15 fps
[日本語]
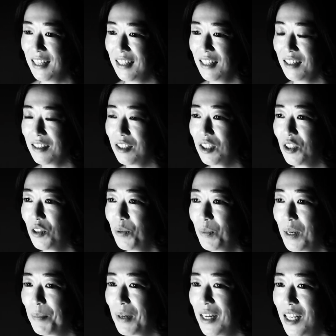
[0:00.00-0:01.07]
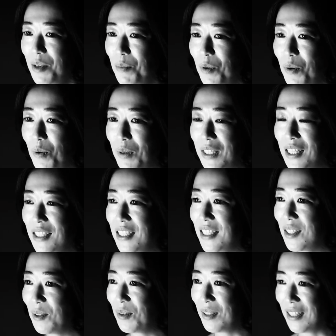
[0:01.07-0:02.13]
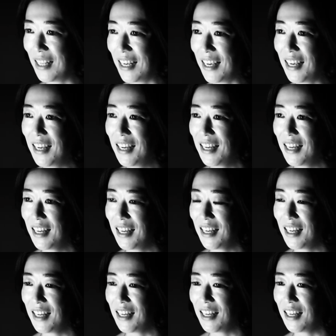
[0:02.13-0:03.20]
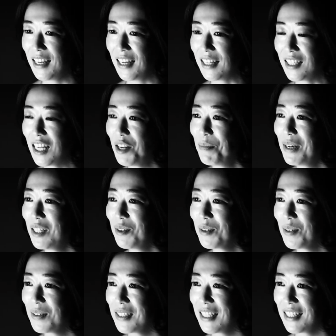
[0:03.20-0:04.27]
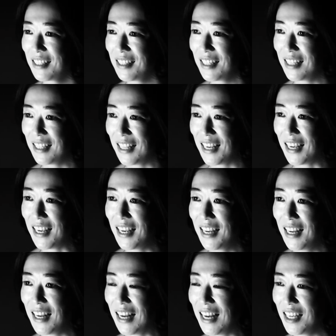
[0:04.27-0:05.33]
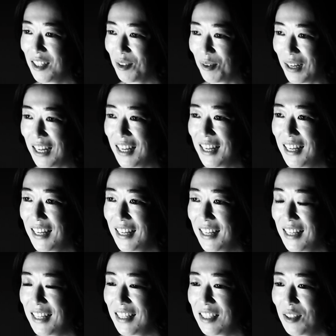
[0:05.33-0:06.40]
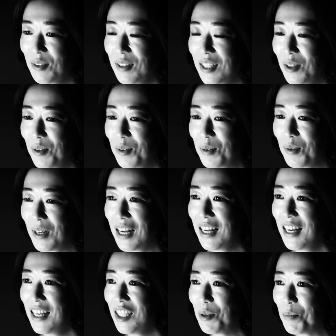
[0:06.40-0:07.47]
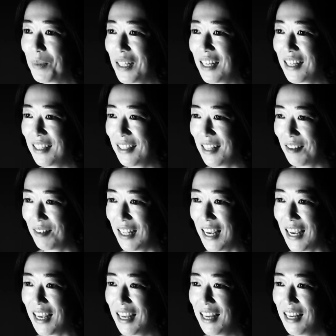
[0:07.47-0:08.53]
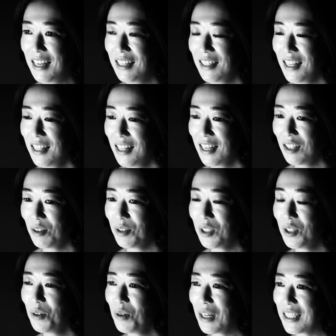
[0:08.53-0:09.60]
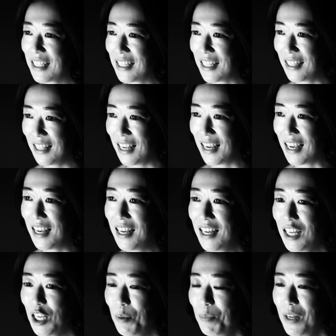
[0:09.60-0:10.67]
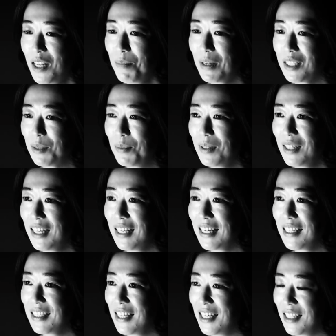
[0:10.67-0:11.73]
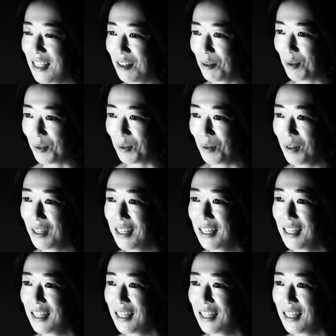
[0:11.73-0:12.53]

なんか地球もあまりにもこう私にとって当たり前の存在すぎて、愛とかそういったことを考えてもみなかったので、ただ年を重ねてやっぱり今自分が生かされていること、